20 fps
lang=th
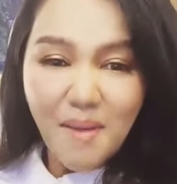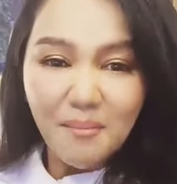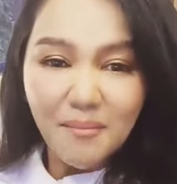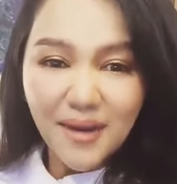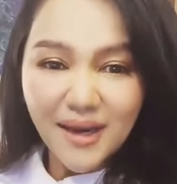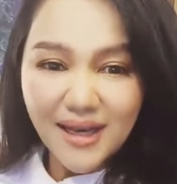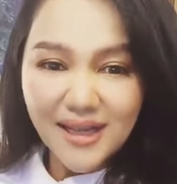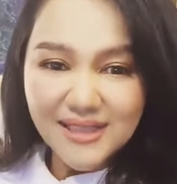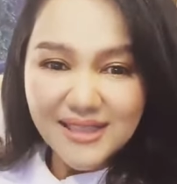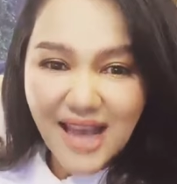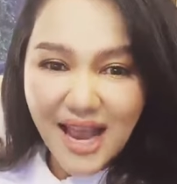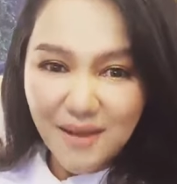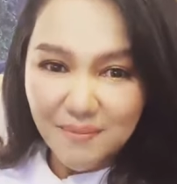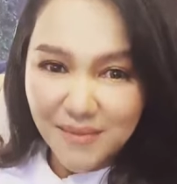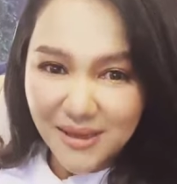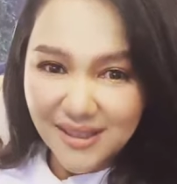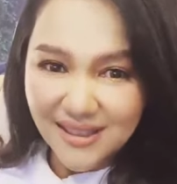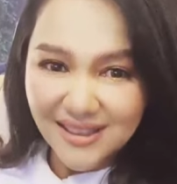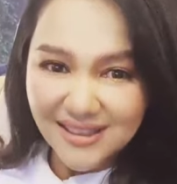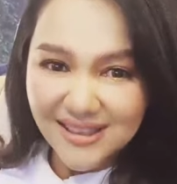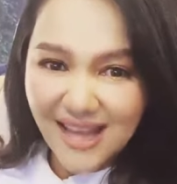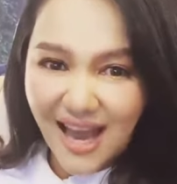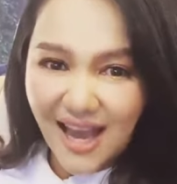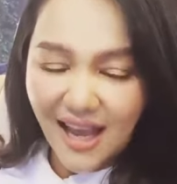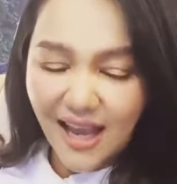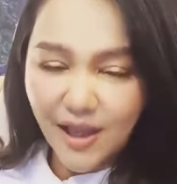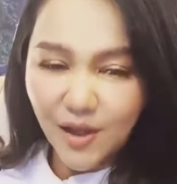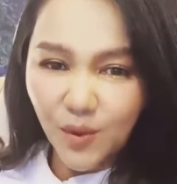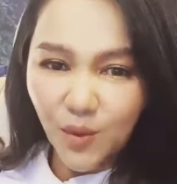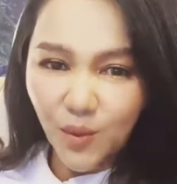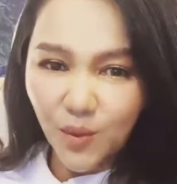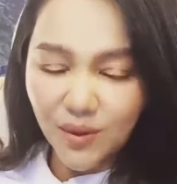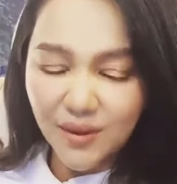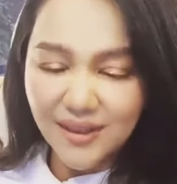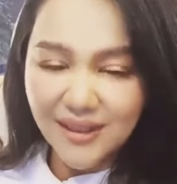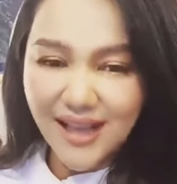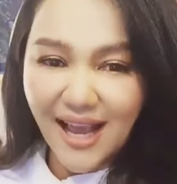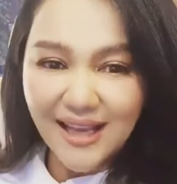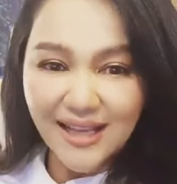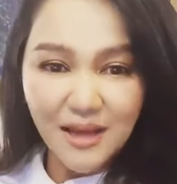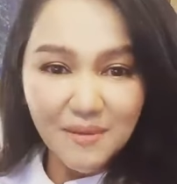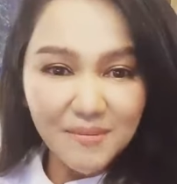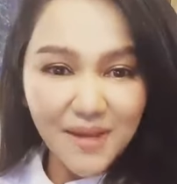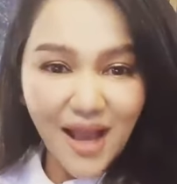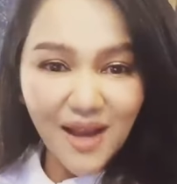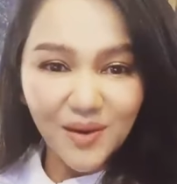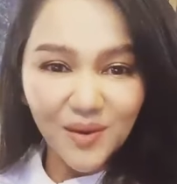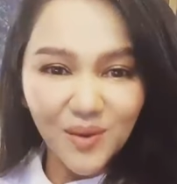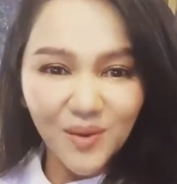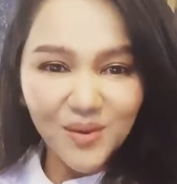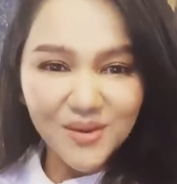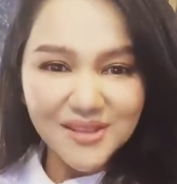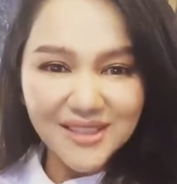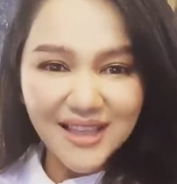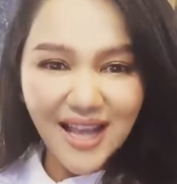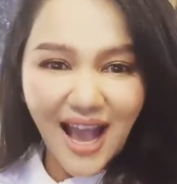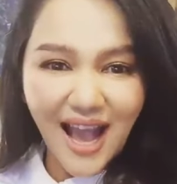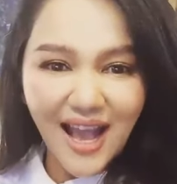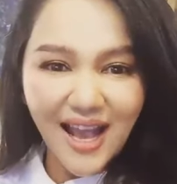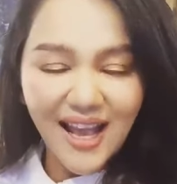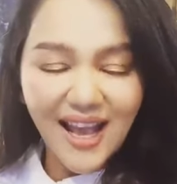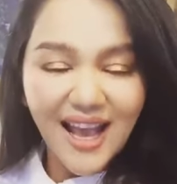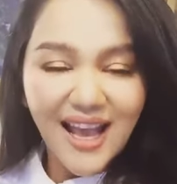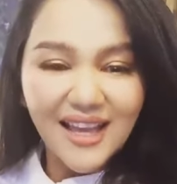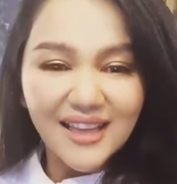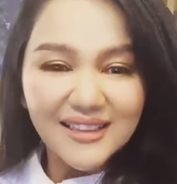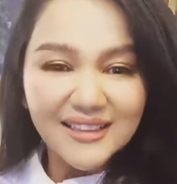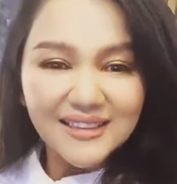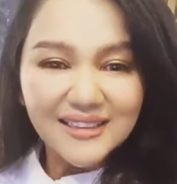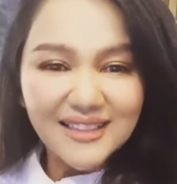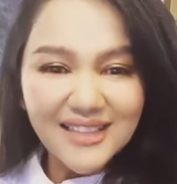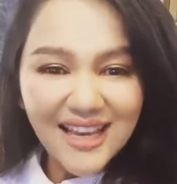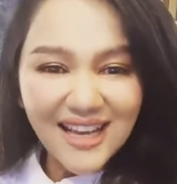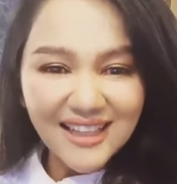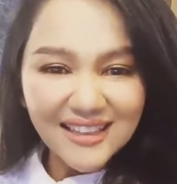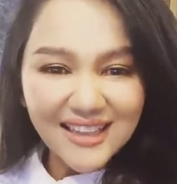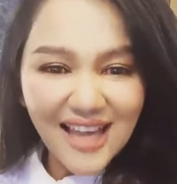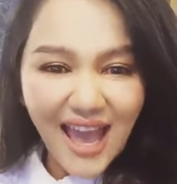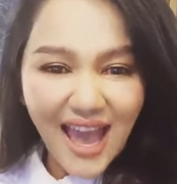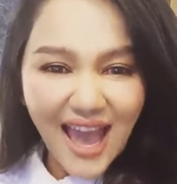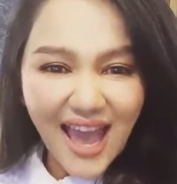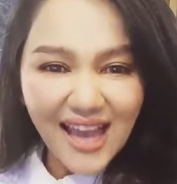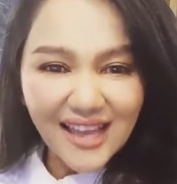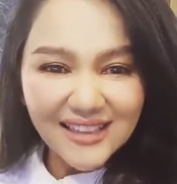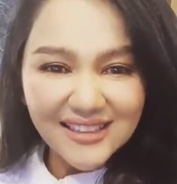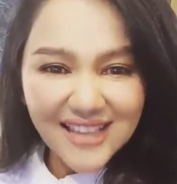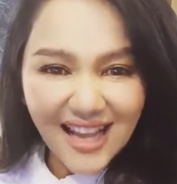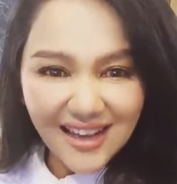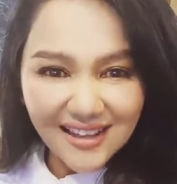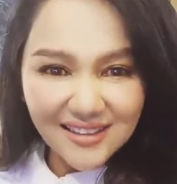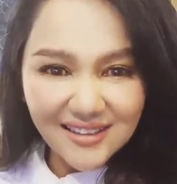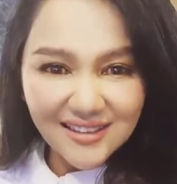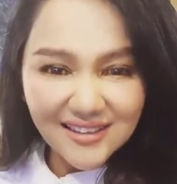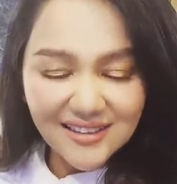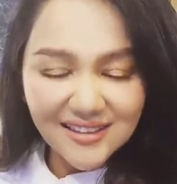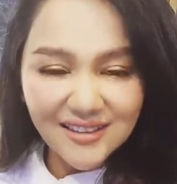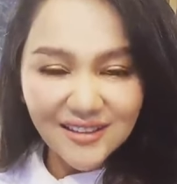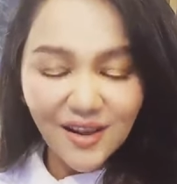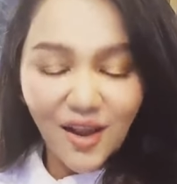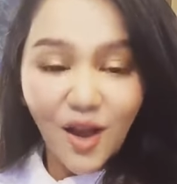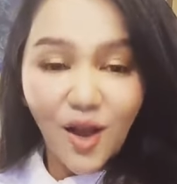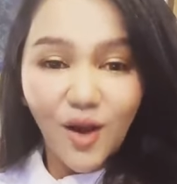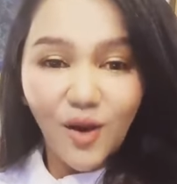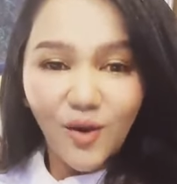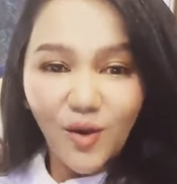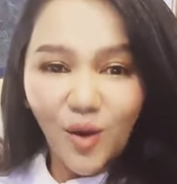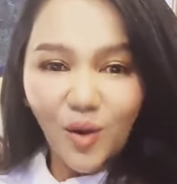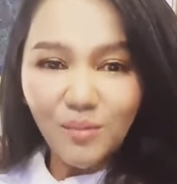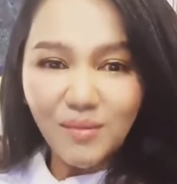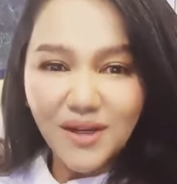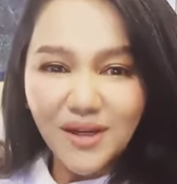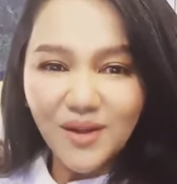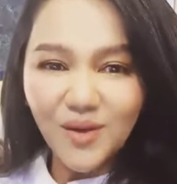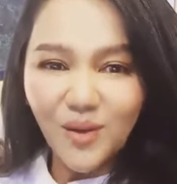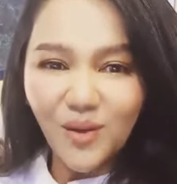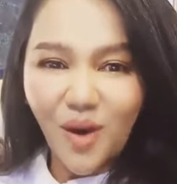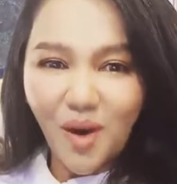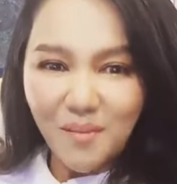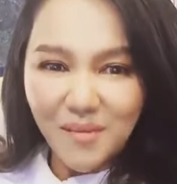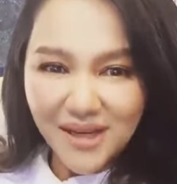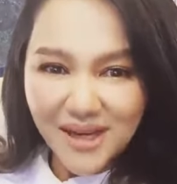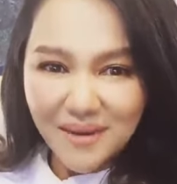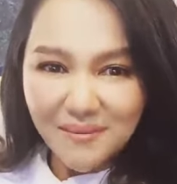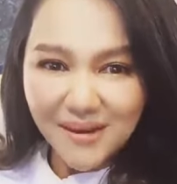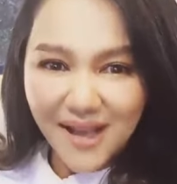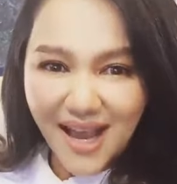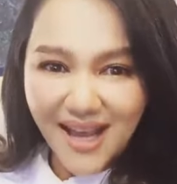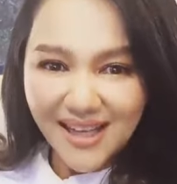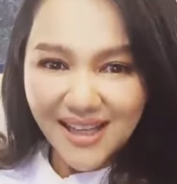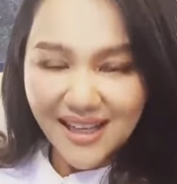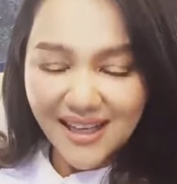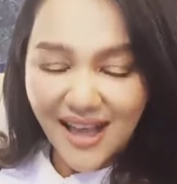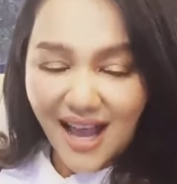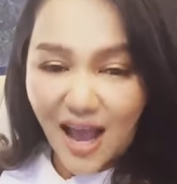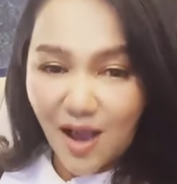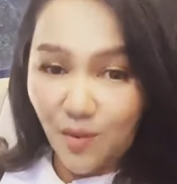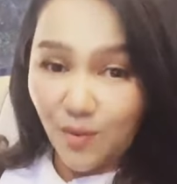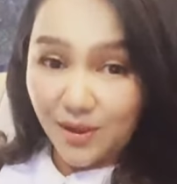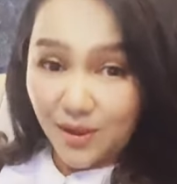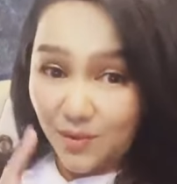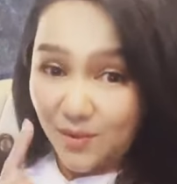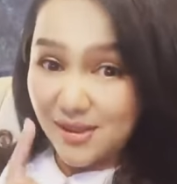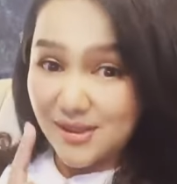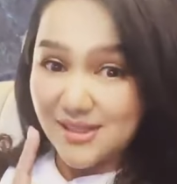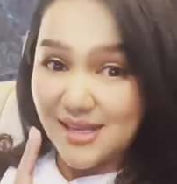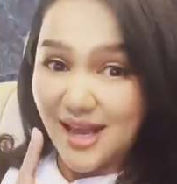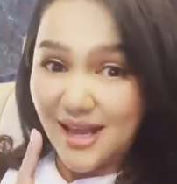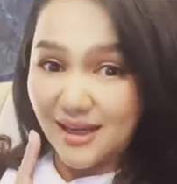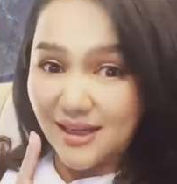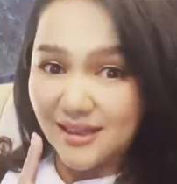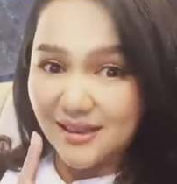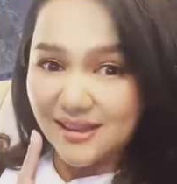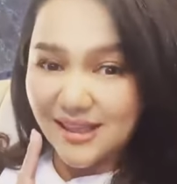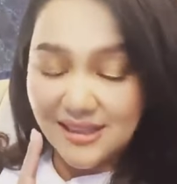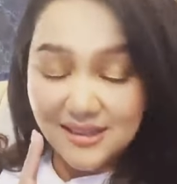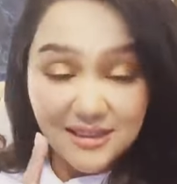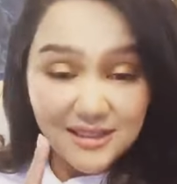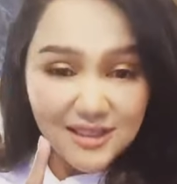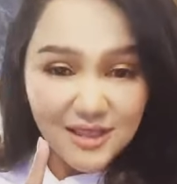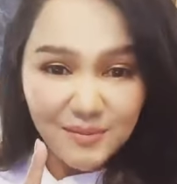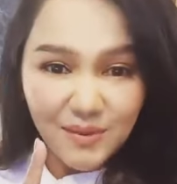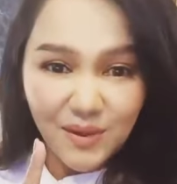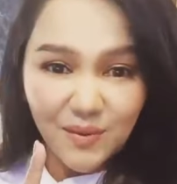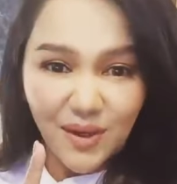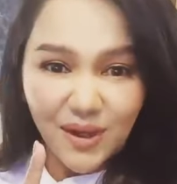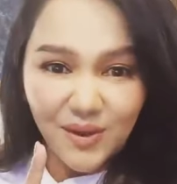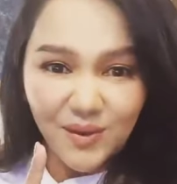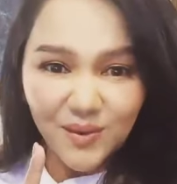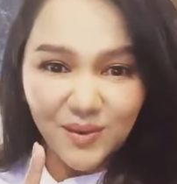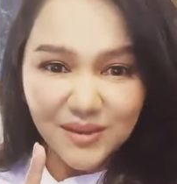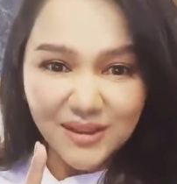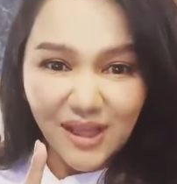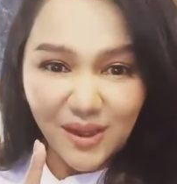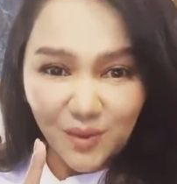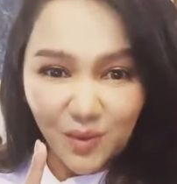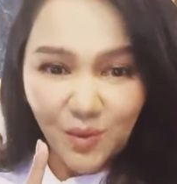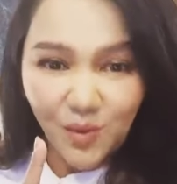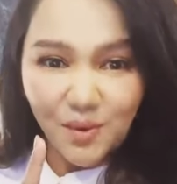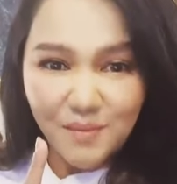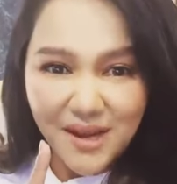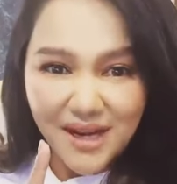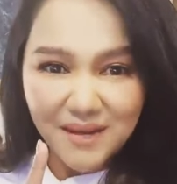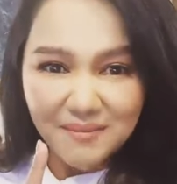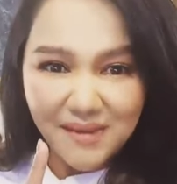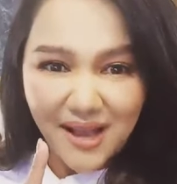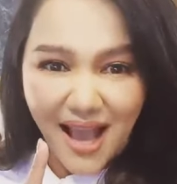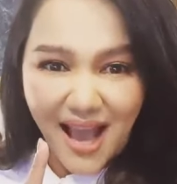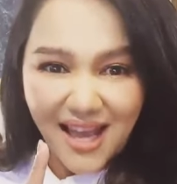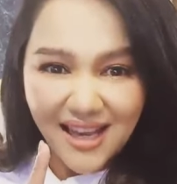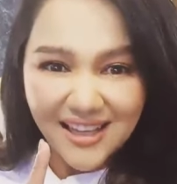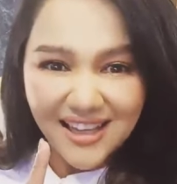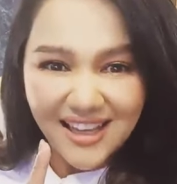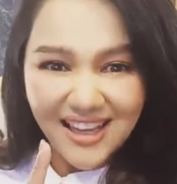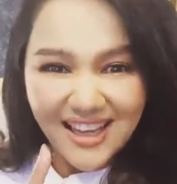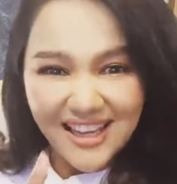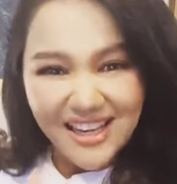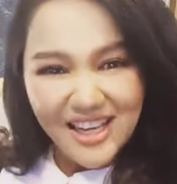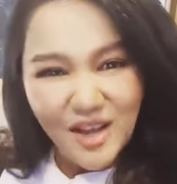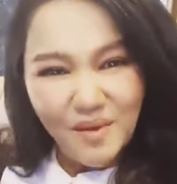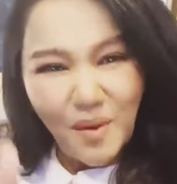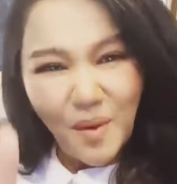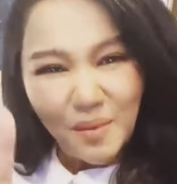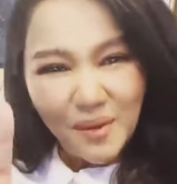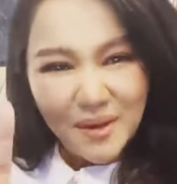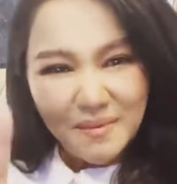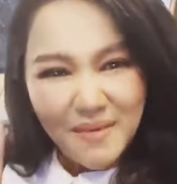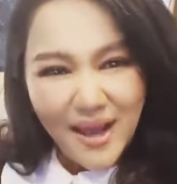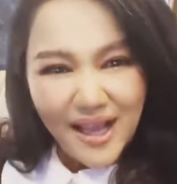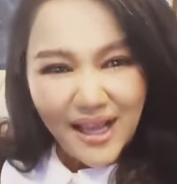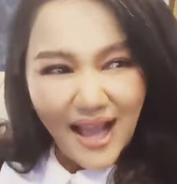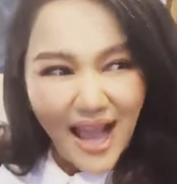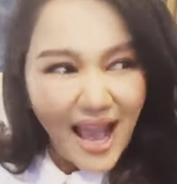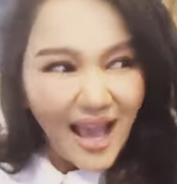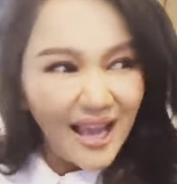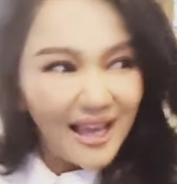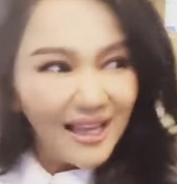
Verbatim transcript: ไม่ได้จ่ายบินต่างๆให้คุณการทำงานของคุณสิคะ เที่ยงแท้ยั่งยืนลงมือลุกออกมาทำงานกันนะคะ วันนี้วันจันทร์แต่จริง ๆ เป็นวันหยุดแต่ครูก็มาทำงานเดี๋ยวพบกันใหม่ค่ะ